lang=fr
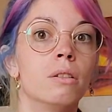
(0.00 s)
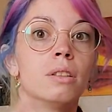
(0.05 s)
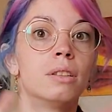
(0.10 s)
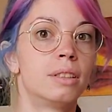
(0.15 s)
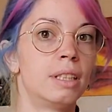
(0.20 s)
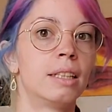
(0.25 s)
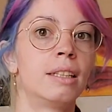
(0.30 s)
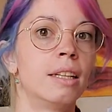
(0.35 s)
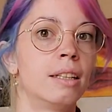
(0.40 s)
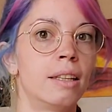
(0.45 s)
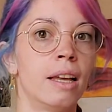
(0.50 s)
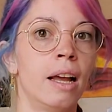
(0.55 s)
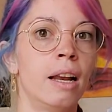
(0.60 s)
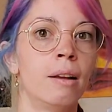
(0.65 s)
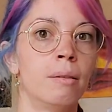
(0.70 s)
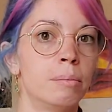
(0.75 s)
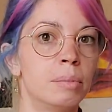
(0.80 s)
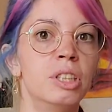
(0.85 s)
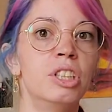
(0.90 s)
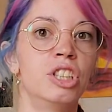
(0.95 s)
cet état
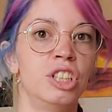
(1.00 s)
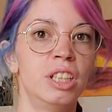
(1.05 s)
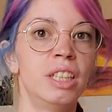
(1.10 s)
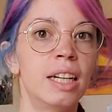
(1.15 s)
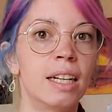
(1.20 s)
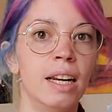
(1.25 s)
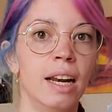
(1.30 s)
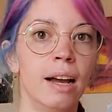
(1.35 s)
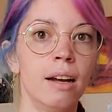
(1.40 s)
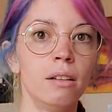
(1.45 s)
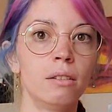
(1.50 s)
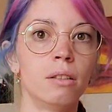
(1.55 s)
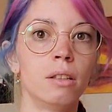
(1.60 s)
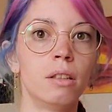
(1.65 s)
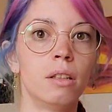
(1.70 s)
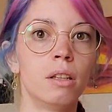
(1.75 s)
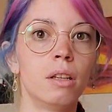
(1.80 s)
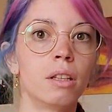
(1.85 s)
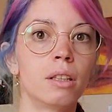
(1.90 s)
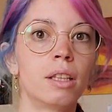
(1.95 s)
psychique-là
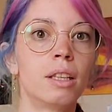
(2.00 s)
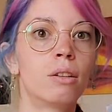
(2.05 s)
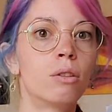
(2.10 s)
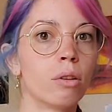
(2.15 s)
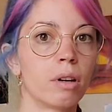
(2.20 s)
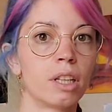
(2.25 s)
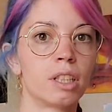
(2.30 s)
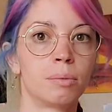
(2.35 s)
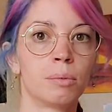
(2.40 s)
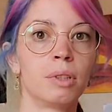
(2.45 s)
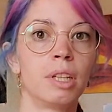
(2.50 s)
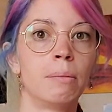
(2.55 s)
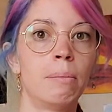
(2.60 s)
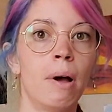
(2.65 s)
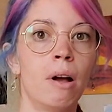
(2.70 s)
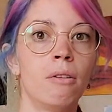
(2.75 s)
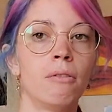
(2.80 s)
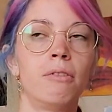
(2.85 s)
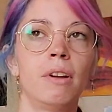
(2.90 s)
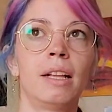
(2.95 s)
qui correspondait
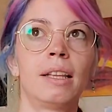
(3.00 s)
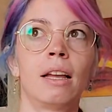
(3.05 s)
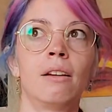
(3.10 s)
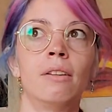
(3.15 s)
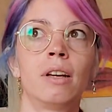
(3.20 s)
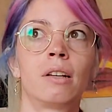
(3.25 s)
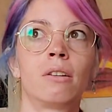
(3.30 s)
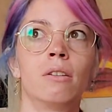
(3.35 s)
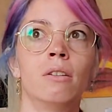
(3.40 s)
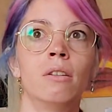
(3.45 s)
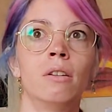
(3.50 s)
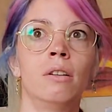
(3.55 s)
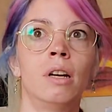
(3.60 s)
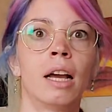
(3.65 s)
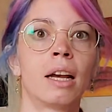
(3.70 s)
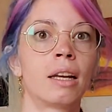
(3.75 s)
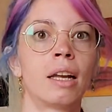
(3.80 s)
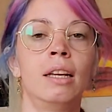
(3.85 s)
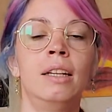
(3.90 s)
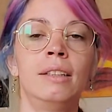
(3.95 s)
pas en fait avec euh, la
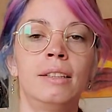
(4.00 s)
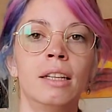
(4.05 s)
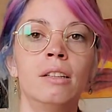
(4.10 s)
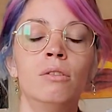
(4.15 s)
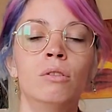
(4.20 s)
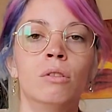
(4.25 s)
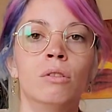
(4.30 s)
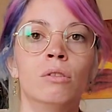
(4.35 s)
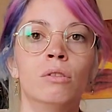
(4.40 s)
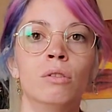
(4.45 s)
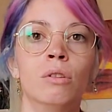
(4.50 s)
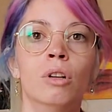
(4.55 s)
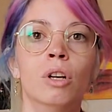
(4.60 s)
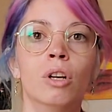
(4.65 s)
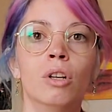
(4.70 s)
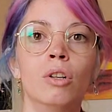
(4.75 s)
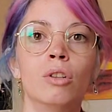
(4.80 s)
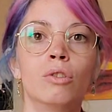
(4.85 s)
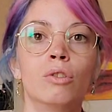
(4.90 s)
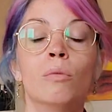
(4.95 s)
réalité de,
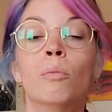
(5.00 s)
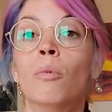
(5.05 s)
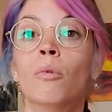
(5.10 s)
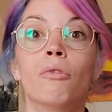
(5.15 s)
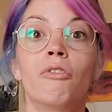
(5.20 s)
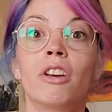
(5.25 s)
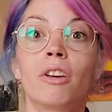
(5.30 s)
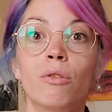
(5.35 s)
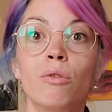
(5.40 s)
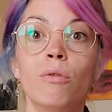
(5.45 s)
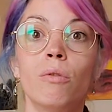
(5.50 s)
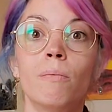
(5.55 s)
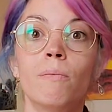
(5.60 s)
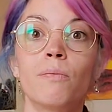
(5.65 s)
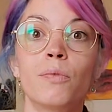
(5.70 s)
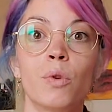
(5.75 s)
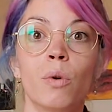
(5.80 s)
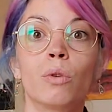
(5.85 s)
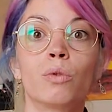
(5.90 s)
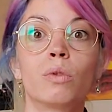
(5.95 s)
mon vécu,
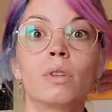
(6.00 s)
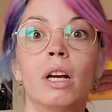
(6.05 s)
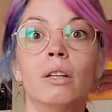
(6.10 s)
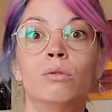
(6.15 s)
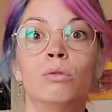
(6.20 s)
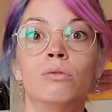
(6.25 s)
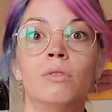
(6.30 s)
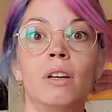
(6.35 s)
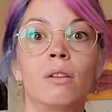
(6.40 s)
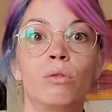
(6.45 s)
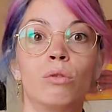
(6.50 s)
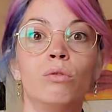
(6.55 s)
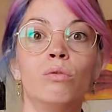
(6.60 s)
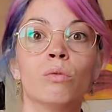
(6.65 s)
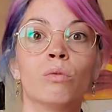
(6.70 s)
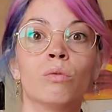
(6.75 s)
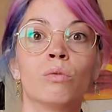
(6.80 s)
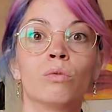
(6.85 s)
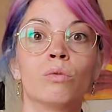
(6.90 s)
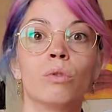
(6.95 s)
ou en tout cas du vécu
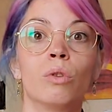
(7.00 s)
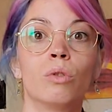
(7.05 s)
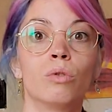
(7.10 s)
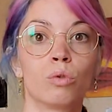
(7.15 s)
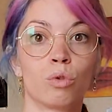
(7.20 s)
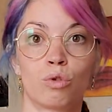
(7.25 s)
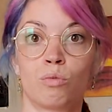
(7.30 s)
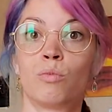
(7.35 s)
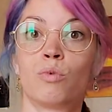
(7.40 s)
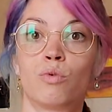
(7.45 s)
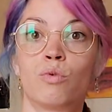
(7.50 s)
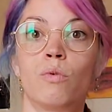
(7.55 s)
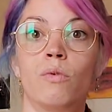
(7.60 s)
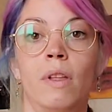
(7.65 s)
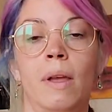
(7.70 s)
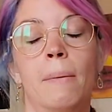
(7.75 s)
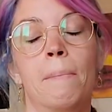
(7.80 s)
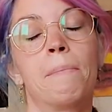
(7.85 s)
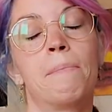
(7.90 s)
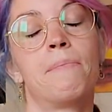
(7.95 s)
dont, je me
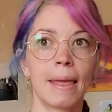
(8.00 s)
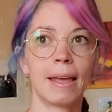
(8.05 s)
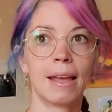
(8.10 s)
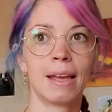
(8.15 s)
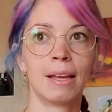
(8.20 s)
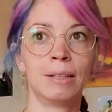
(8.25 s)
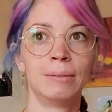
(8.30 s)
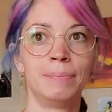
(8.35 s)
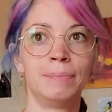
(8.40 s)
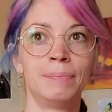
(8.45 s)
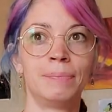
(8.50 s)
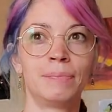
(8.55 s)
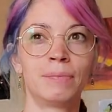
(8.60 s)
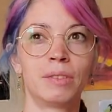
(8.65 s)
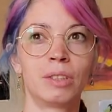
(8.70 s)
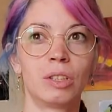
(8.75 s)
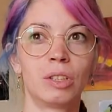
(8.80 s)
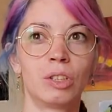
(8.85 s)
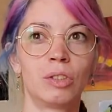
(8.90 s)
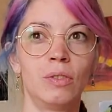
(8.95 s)
souvenais. Euh,
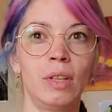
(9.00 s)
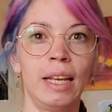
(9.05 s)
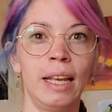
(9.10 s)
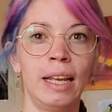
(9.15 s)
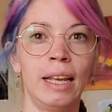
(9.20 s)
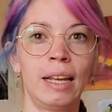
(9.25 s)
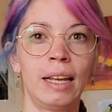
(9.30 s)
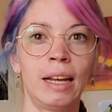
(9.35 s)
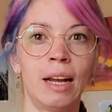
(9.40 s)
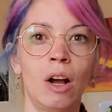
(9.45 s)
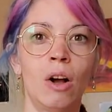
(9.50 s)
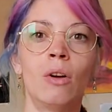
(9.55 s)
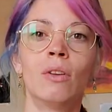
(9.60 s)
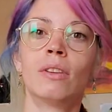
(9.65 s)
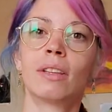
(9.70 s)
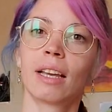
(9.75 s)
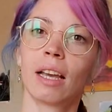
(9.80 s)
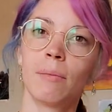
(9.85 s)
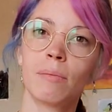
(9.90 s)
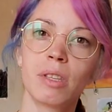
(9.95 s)
je vais
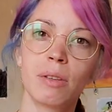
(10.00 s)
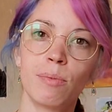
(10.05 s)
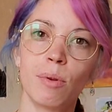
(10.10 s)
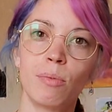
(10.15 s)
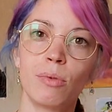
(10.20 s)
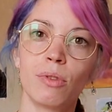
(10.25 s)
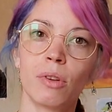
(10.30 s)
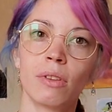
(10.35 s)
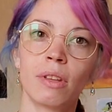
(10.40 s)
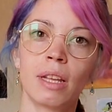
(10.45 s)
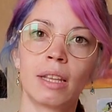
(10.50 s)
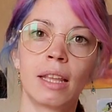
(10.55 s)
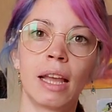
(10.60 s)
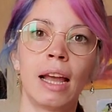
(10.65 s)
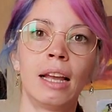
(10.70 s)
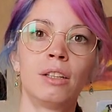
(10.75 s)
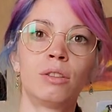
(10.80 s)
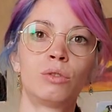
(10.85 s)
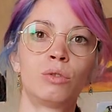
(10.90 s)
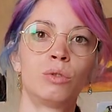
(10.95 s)
entrer un petit peu plus en
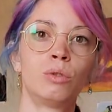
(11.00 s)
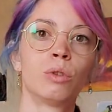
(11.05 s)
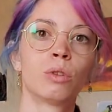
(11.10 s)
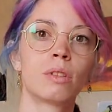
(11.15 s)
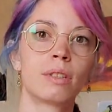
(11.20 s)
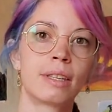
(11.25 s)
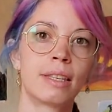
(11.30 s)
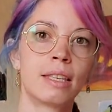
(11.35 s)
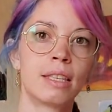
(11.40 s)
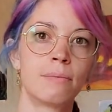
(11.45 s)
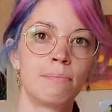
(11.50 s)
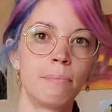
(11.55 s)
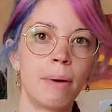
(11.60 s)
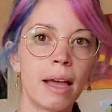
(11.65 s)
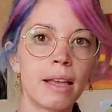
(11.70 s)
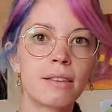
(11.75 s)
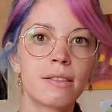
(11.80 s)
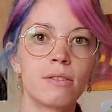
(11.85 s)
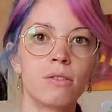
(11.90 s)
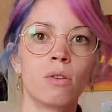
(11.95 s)
détail sur ce qui se
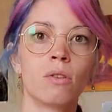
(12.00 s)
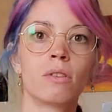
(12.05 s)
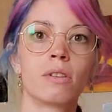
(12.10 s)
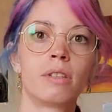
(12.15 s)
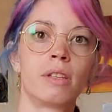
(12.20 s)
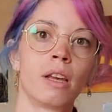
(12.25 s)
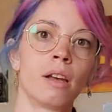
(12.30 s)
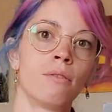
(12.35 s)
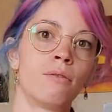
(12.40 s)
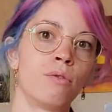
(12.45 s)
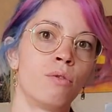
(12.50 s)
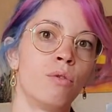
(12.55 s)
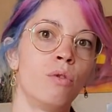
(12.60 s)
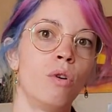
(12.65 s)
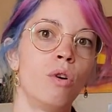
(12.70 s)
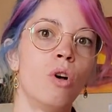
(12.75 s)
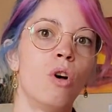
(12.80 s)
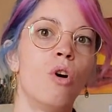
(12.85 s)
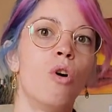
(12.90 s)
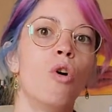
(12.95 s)
passe dans le
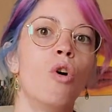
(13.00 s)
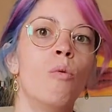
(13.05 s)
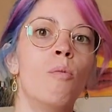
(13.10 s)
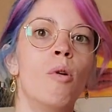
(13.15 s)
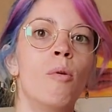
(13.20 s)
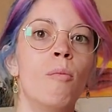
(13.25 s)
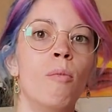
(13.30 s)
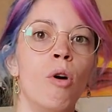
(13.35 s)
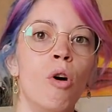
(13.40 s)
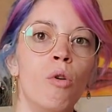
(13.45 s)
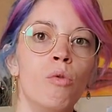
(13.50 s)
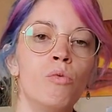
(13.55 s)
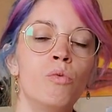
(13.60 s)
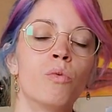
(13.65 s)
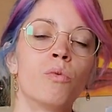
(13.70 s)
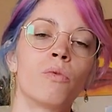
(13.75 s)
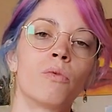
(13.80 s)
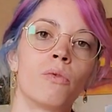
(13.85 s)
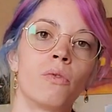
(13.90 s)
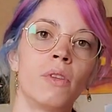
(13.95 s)
cerveau au moment où
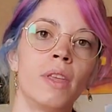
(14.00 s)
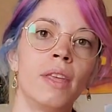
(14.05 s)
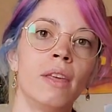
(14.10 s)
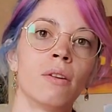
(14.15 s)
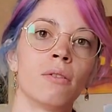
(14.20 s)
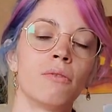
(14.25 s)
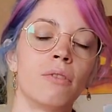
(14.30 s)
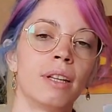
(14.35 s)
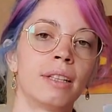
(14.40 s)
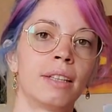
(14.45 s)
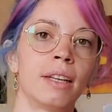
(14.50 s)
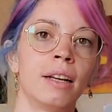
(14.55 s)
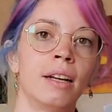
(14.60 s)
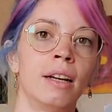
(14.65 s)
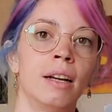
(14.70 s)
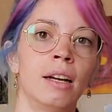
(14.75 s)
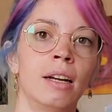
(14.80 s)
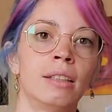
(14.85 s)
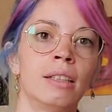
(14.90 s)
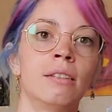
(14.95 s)
on vit en fait
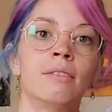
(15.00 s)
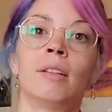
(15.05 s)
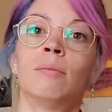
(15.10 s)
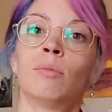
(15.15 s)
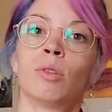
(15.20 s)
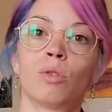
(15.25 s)
un, événement